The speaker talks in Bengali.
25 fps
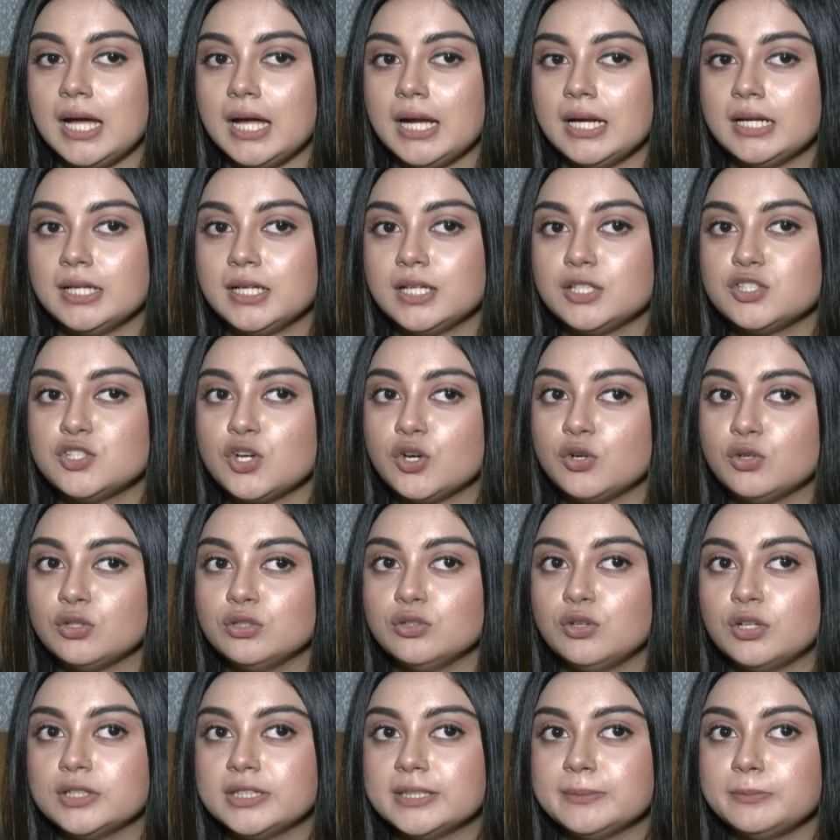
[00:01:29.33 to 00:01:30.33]
আর
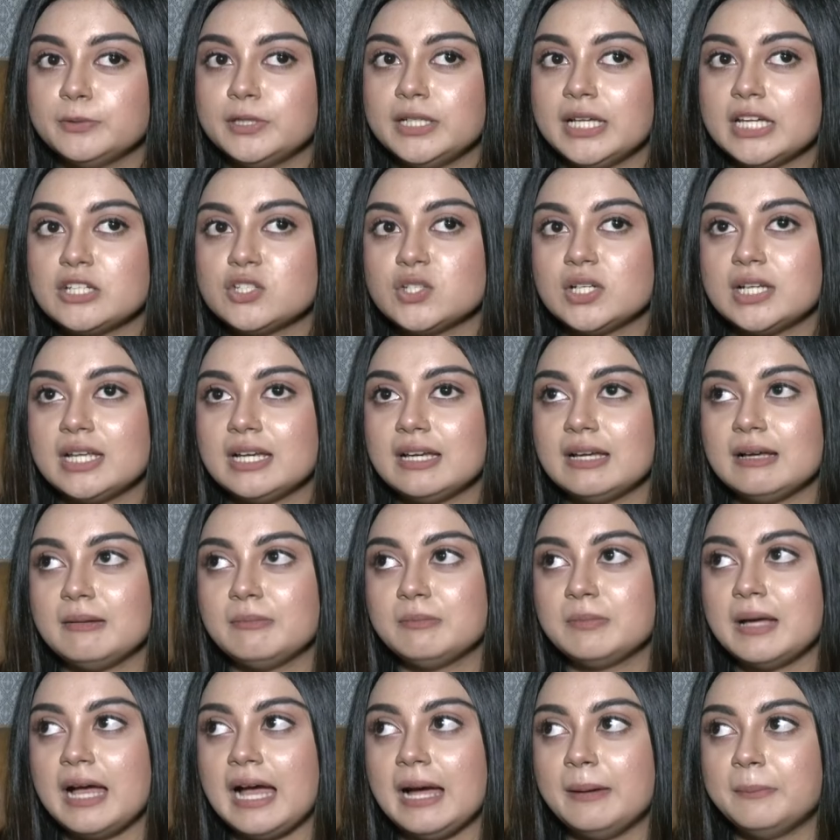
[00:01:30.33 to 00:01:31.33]
যখন কথা বলি আসলে
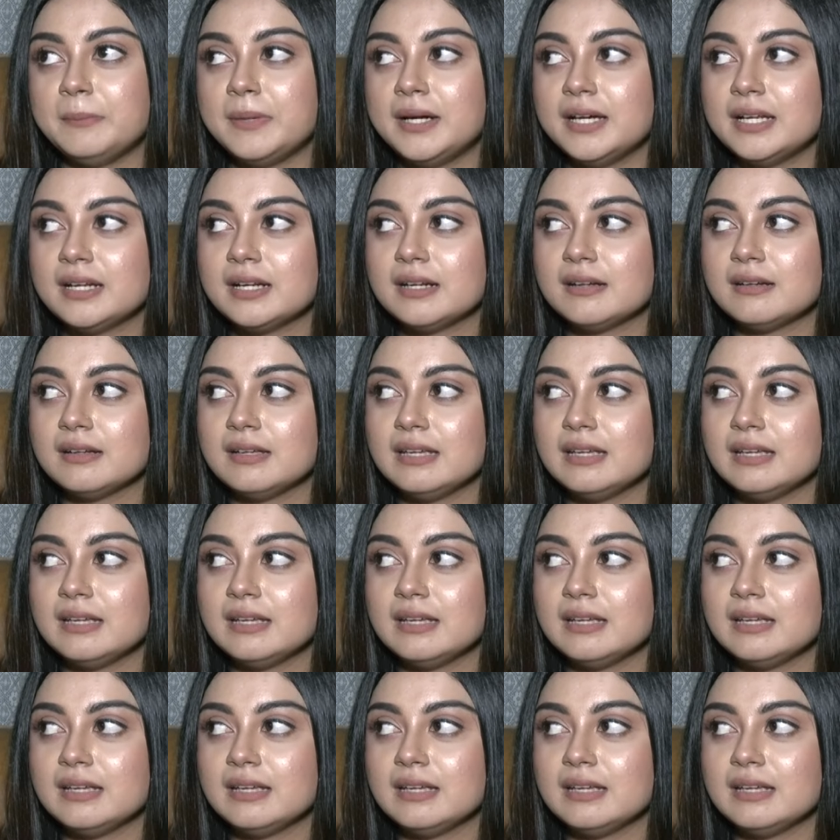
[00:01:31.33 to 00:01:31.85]
আমার